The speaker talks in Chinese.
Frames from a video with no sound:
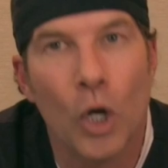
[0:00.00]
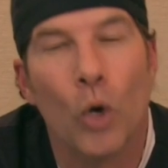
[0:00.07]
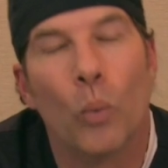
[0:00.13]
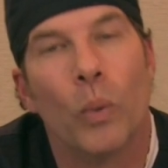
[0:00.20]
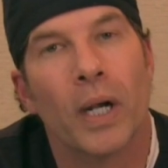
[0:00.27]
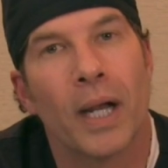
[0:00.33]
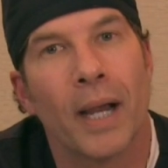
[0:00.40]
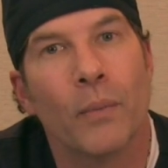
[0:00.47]

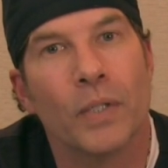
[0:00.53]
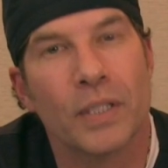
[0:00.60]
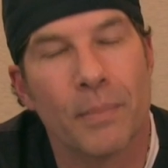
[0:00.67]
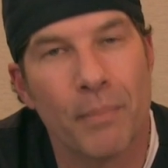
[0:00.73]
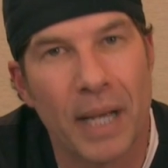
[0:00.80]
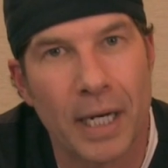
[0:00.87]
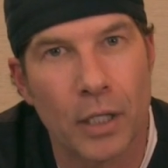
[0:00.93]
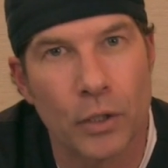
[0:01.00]
当我还在
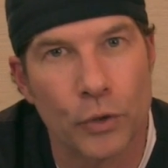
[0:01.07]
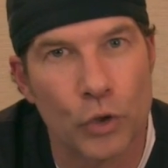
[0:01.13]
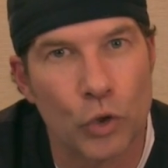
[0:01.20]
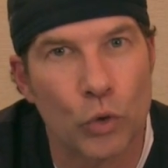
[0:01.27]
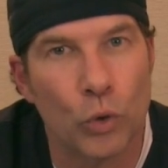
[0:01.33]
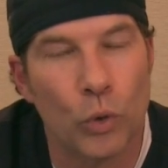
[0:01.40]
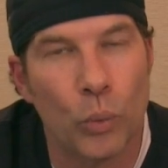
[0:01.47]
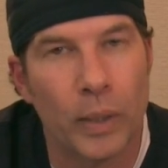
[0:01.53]
医学院的
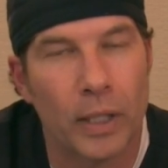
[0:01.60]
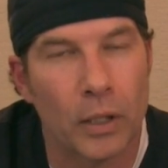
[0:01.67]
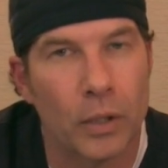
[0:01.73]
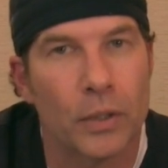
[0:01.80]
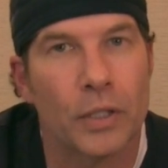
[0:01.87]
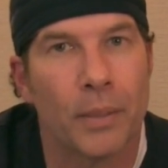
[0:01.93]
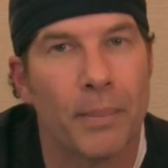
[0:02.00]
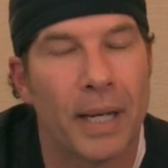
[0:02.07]
时候，
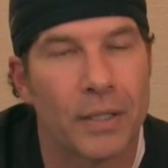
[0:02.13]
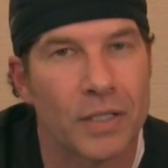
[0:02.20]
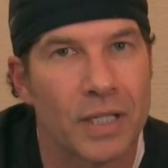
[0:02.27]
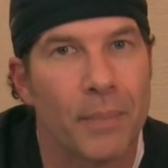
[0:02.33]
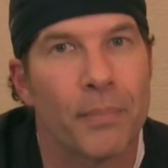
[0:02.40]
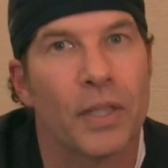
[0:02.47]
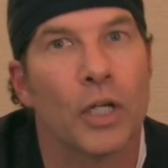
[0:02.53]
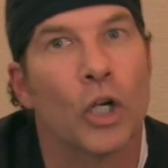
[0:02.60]
我们学到
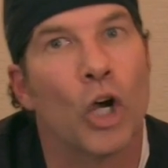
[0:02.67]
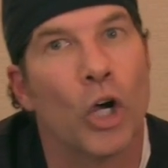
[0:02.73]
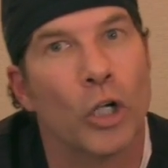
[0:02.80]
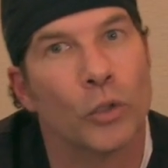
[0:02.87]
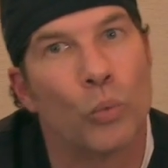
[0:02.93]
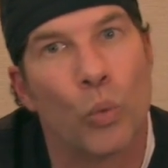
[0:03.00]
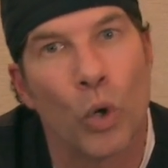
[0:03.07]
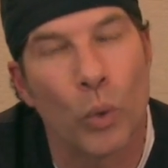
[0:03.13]
了一种病
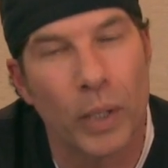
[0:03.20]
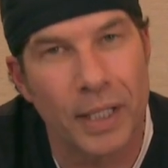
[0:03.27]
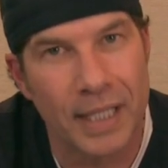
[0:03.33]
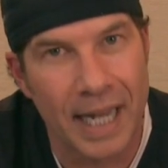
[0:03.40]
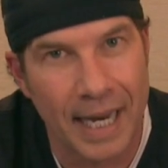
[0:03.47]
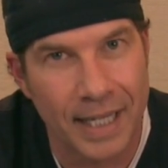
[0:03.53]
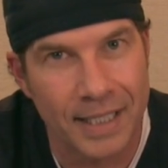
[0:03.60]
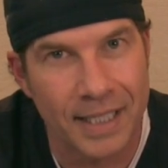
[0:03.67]
症，
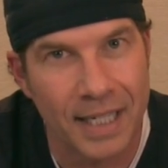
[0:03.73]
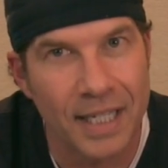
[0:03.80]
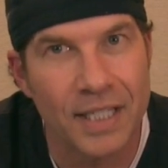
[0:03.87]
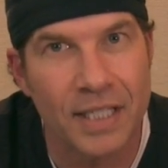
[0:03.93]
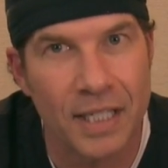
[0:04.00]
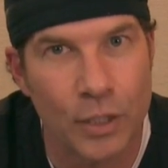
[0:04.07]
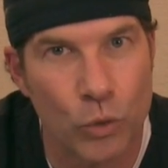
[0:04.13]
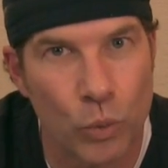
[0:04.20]
叫做
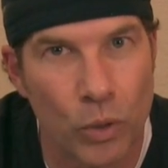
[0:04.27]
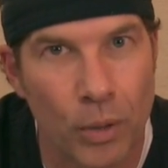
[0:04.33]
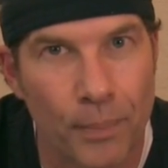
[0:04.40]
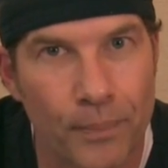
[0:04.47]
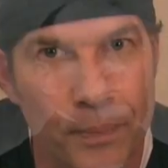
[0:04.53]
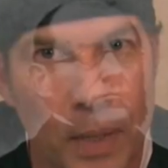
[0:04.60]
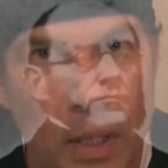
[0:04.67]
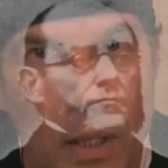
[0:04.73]

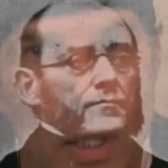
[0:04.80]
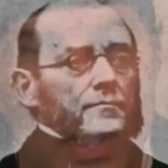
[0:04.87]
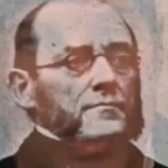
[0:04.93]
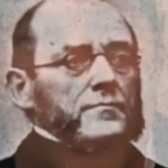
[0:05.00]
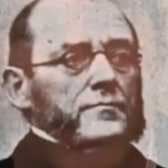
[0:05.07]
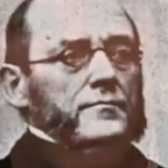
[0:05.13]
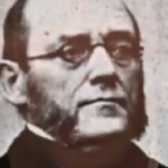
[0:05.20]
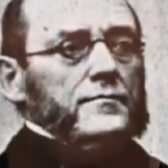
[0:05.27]
Rogatsky n。
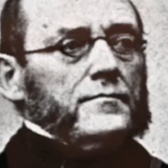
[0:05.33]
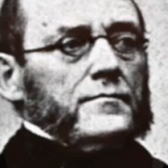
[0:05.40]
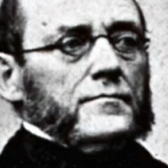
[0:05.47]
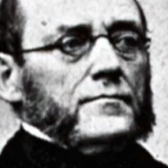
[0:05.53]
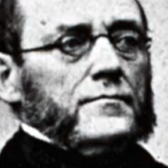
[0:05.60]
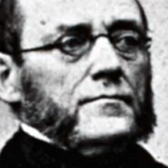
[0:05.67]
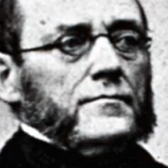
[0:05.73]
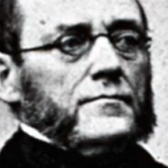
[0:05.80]
这
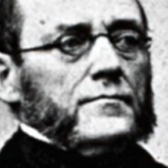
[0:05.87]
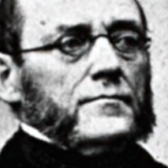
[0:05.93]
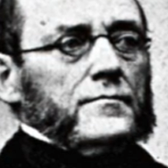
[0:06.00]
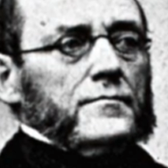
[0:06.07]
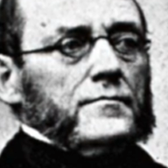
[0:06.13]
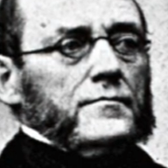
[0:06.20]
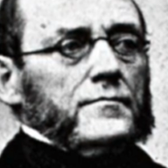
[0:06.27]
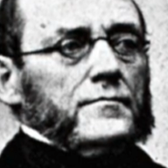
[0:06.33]
位
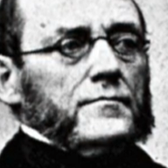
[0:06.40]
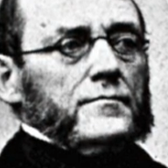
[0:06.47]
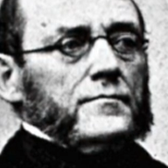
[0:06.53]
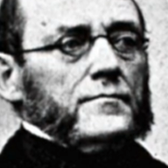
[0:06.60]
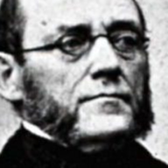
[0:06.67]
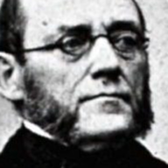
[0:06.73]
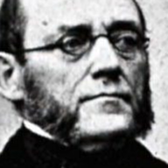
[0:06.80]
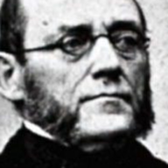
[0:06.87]
Rogatsky n
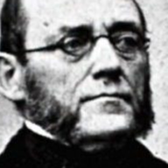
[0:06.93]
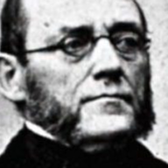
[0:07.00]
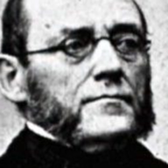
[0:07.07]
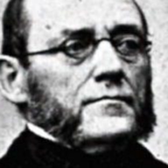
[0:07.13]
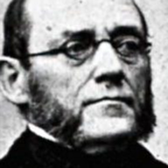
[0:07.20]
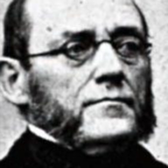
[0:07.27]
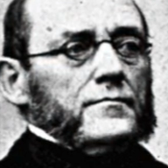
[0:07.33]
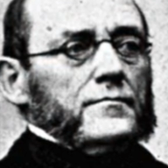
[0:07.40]
医生
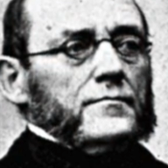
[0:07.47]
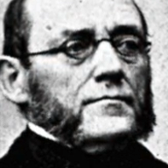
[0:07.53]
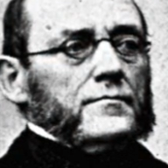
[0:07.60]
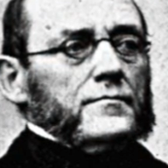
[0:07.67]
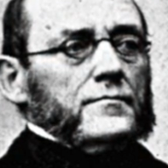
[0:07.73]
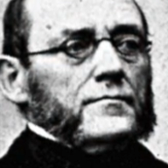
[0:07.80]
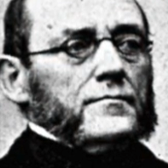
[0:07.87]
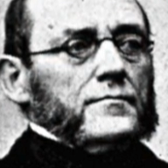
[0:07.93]
发现了
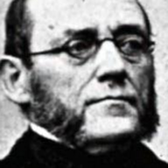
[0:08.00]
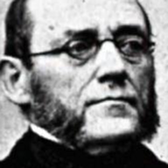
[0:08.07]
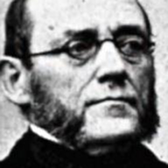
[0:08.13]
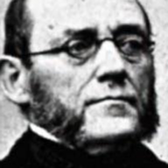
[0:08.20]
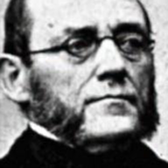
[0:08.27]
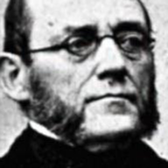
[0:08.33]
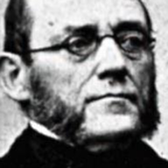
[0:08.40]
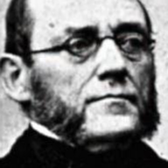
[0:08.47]
一组女
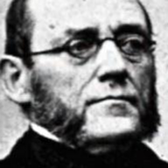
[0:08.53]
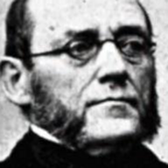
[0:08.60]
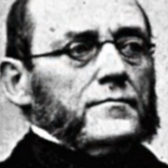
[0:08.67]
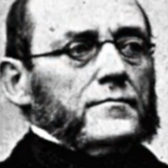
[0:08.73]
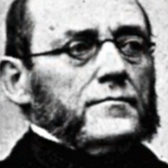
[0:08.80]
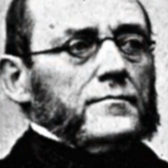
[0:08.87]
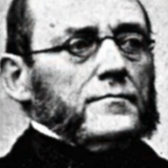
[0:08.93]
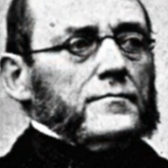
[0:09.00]
性患
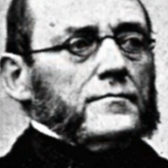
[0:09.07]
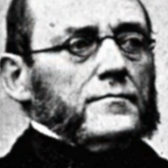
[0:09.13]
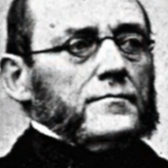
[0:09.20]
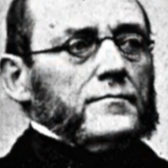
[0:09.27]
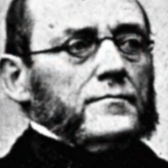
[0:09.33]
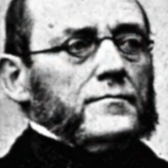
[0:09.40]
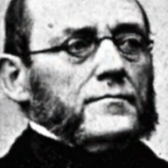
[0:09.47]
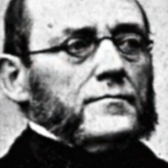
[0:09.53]
者，
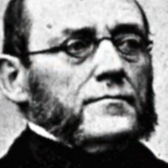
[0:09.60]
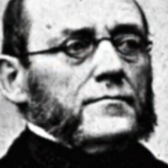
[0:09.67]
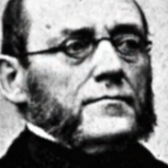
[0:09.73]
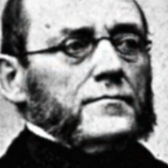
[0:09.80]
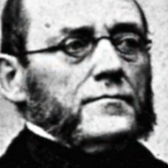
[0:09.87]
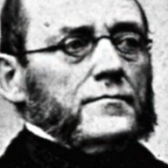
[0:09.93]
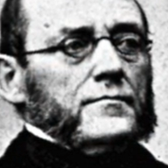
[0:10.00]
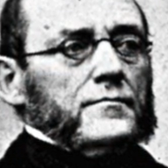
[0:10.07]
她们生
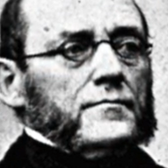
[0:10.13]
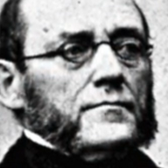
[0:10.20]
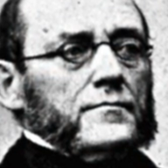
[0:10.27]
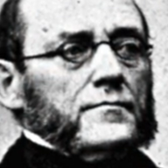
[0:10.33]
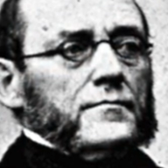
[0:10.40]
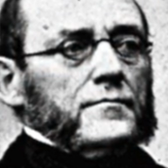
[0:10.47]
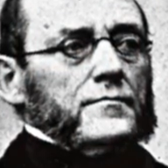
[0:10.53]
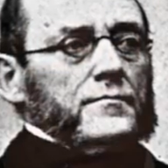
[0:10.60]
下来
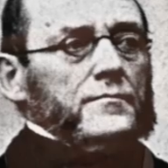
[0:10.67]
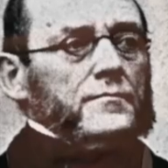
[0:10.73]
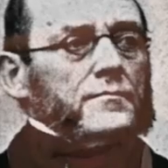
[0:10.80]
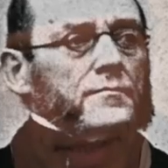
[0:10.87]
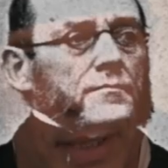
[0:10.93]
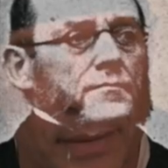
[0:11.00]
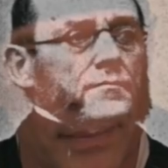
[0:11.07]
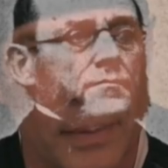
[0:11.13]
基因是女
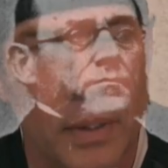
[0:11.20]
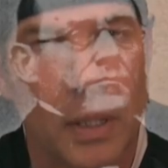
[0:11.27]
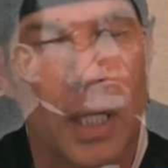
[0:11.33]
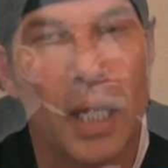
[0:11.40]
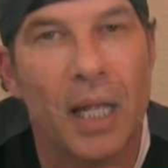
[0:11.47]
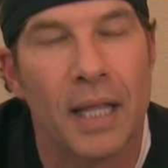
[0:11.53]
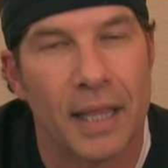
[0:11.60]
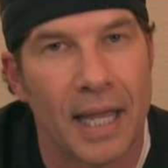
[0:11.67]
性。
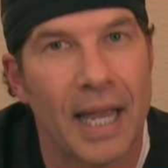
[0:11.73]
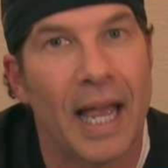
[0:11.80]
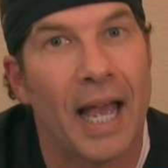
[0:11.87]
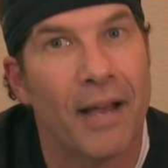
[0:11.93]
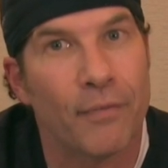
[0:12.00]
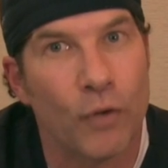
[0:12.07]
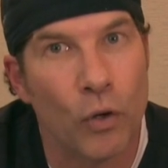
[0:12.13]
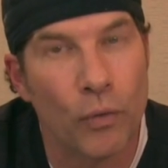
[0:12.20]
拥有
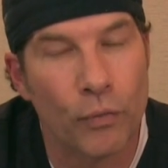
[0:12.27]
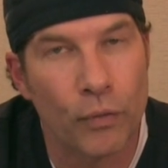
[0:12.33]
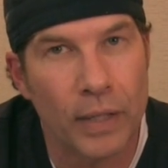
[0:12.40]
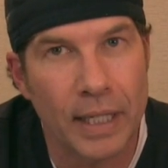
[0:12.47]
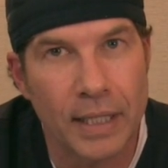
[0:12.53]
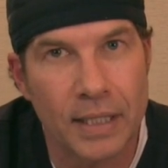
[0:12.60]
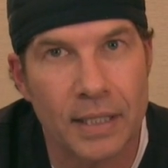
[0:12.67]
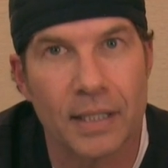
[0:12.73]
卵巢，
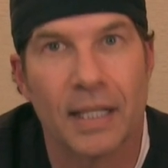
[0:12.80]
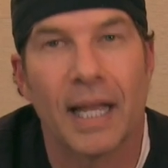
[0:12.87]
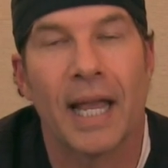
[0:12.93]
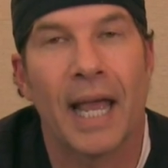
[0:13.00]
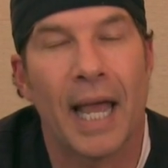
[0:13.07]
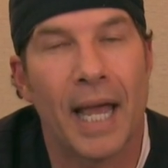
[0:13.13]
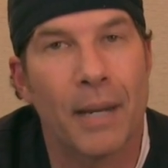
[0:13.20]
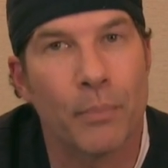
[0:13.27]

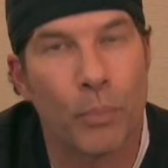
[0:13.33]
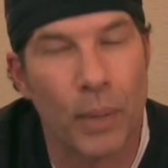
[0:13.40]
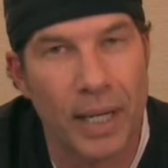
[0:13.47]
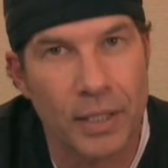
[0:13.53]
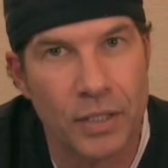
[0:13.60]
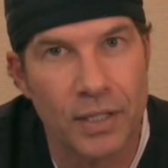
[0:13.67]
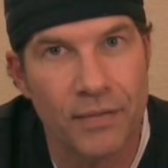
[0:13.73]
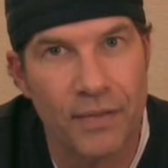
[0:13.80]
乳房也
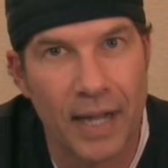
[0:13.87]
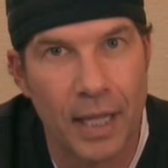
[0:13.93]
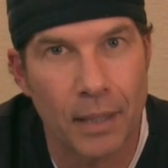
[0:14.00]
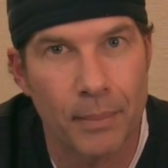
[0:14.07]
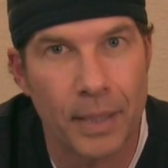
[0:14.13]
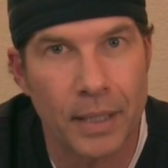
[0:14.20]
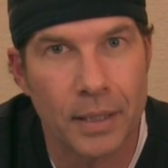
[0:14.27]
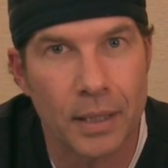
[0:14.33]
正常
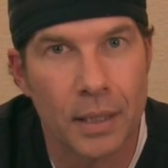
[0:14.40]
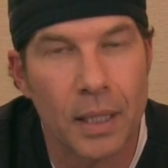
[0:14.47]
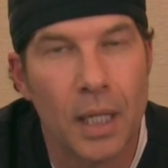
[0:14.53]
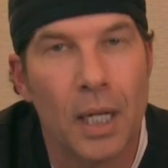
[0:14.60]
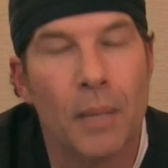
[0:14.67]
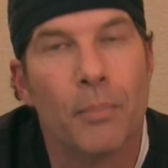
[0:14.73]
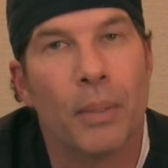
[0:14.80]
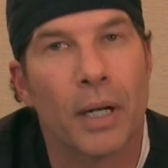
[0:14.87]
发育。
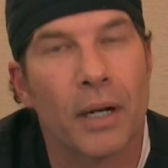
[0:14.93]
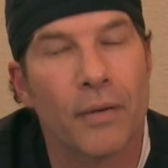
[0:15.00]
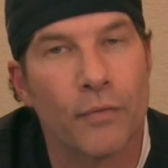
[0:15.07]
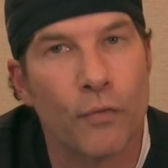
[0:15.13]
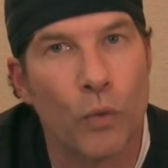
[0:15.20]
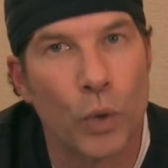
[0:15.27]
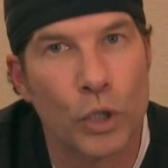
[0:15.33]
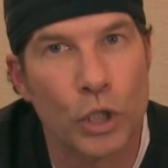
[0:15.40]
然而
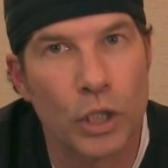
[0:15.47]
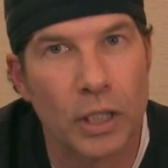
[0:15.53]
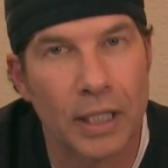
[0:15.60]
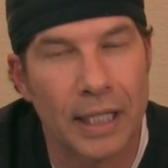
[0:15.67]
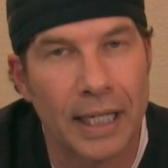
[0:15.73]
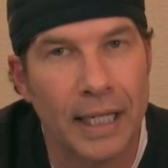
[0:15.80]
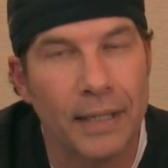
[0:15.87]
很不幸，